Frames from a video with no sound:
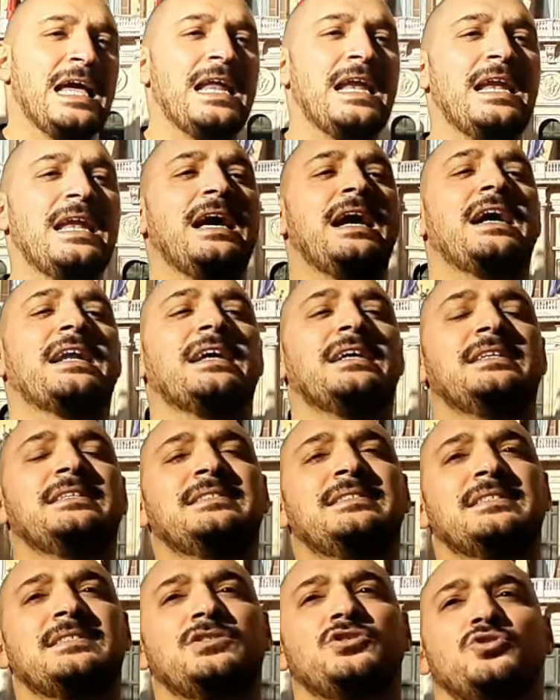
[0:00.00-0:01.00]
la
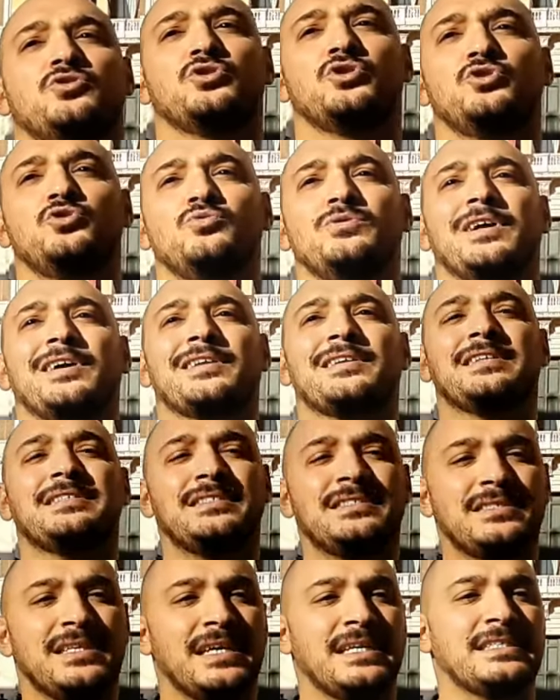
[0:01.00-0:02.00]
realizzazione di una
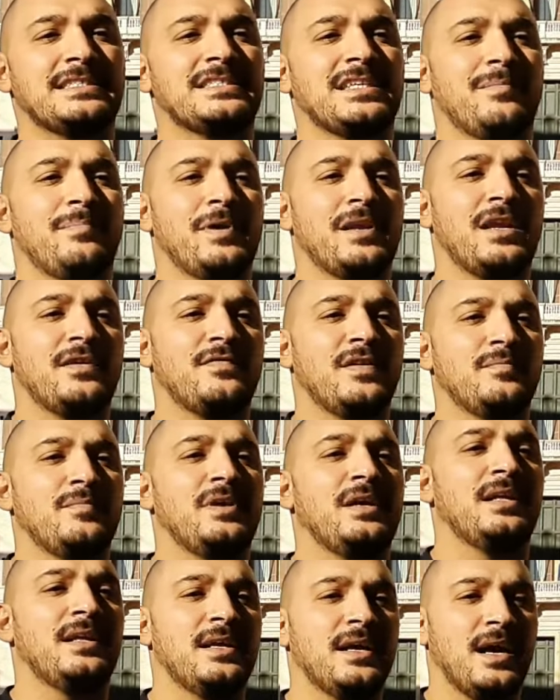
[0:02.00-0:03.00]
residenza per la
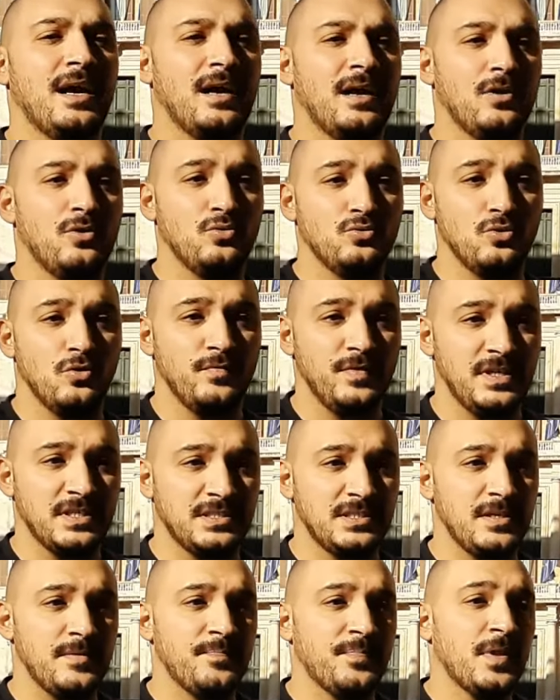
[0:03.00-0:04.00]
famiglia
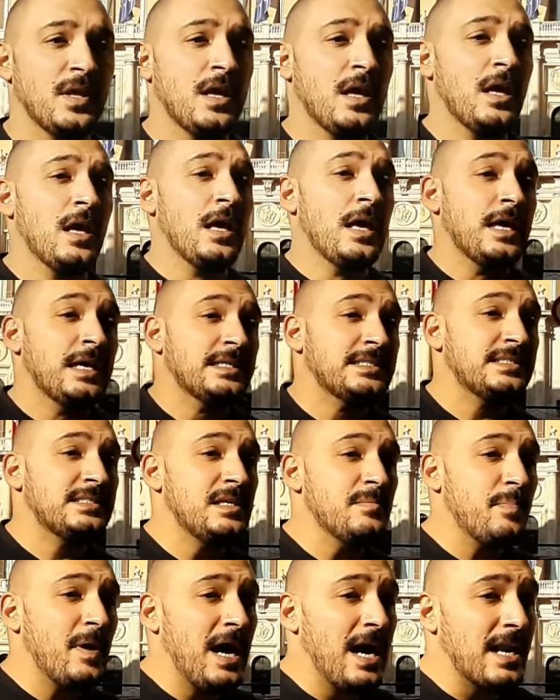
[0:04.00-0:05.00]
Ludovisi.
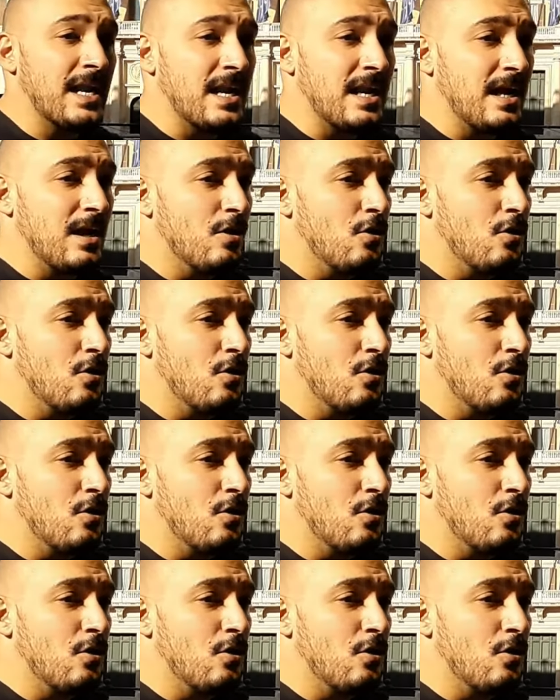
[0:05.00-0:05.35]
Si parla